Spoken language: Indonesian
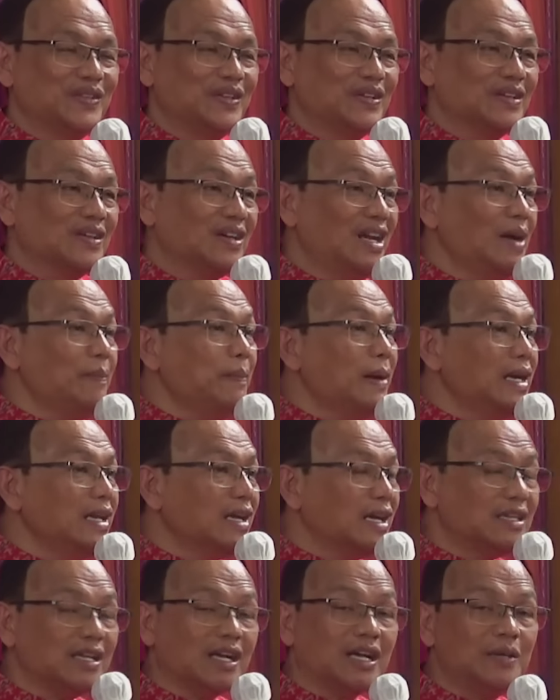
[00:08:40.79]
Kenapa
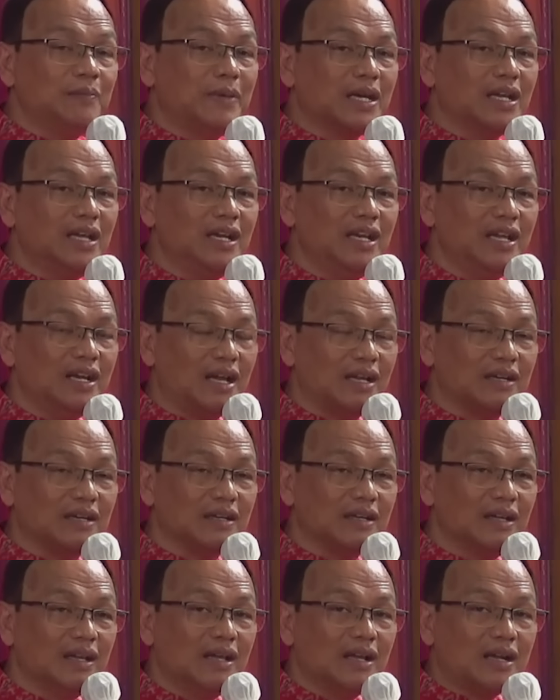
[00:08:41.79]
dikatakan bergiliran?
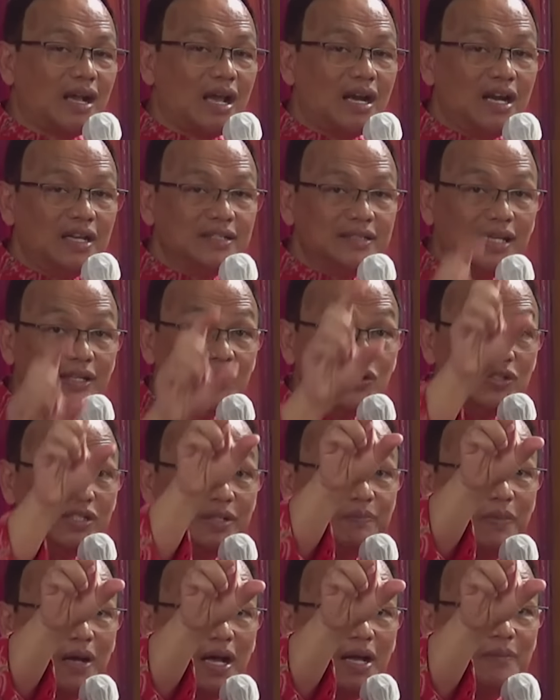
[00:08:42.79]
Karena satu
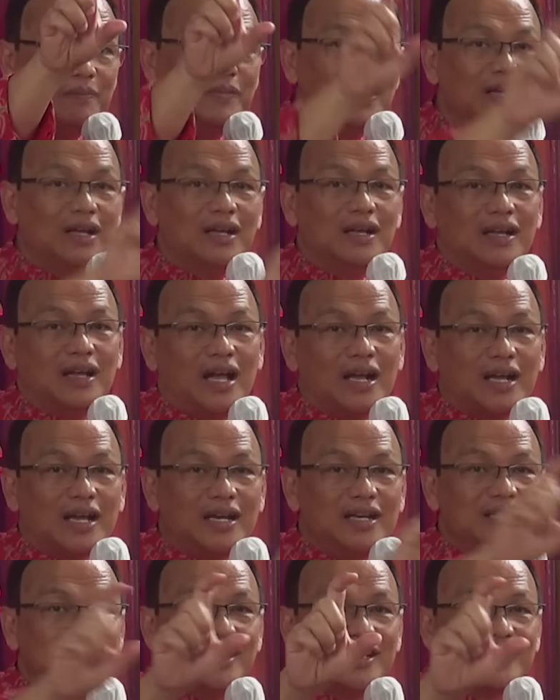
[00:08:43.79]
sebab akan
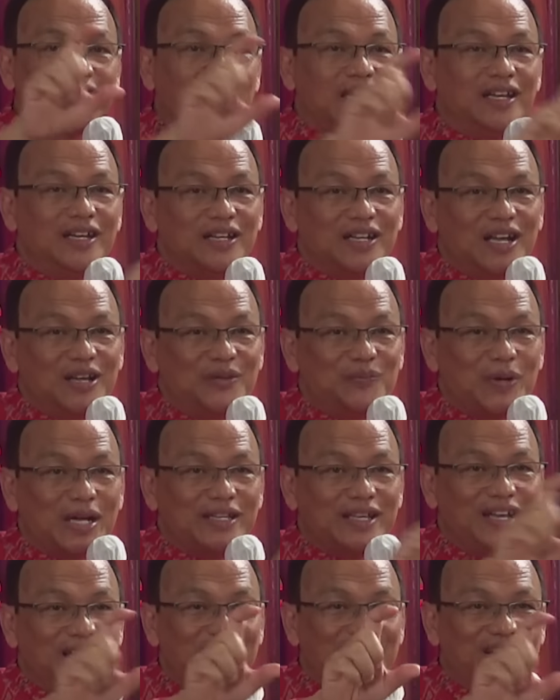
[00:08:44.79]
disertai dengan
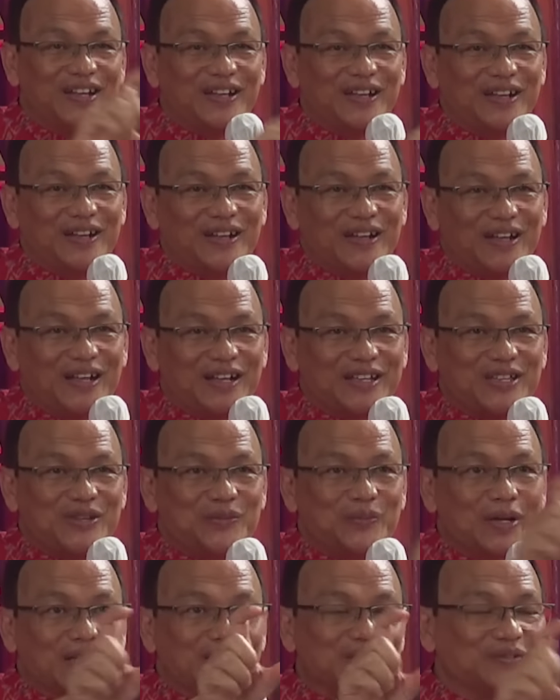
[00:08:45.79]
banyak
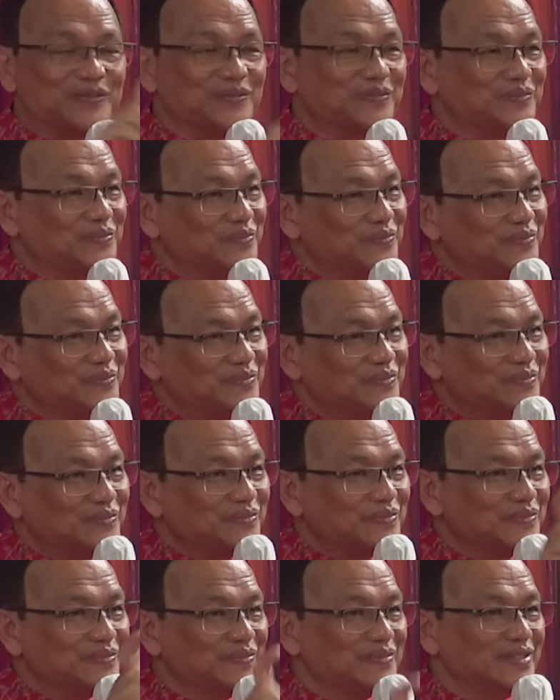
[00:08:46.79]
akibat.
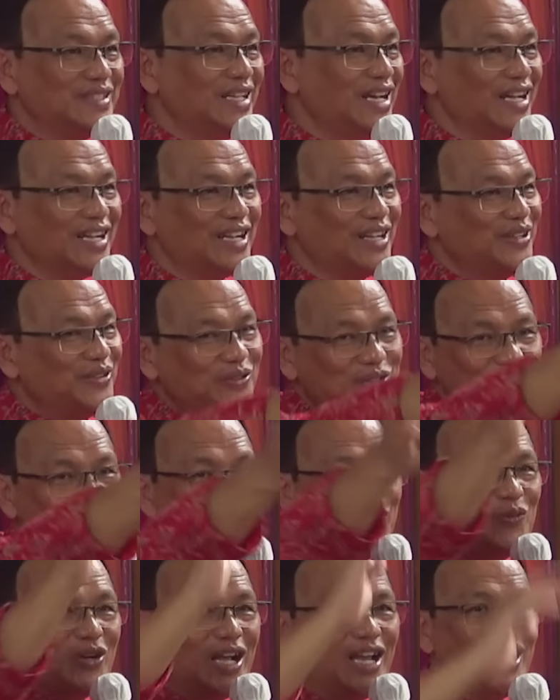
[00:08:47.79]
Silahkan,
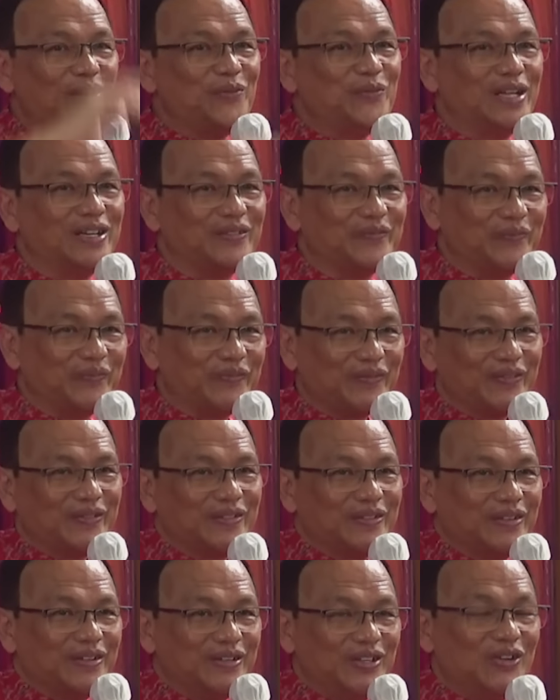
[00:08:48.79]
sudah pengalaman.
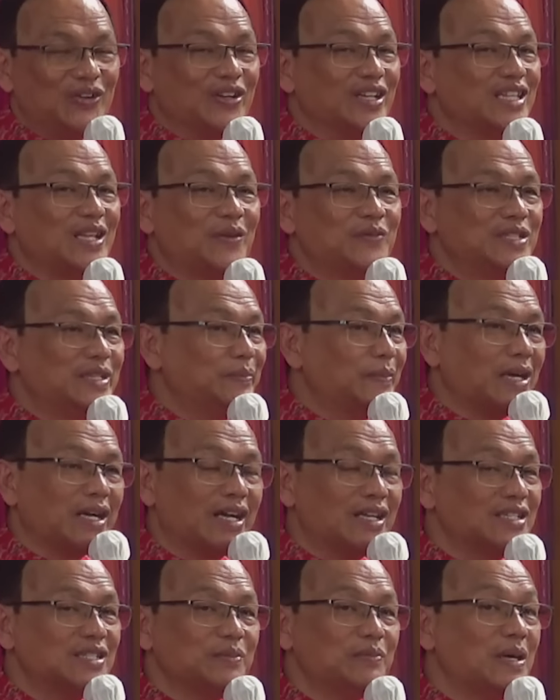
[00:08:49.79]
Yuk kita
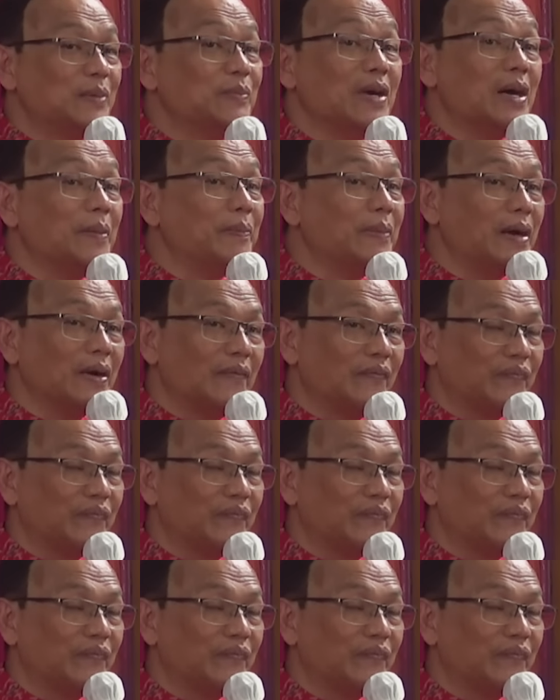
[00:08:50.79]
menciptakan sebab apa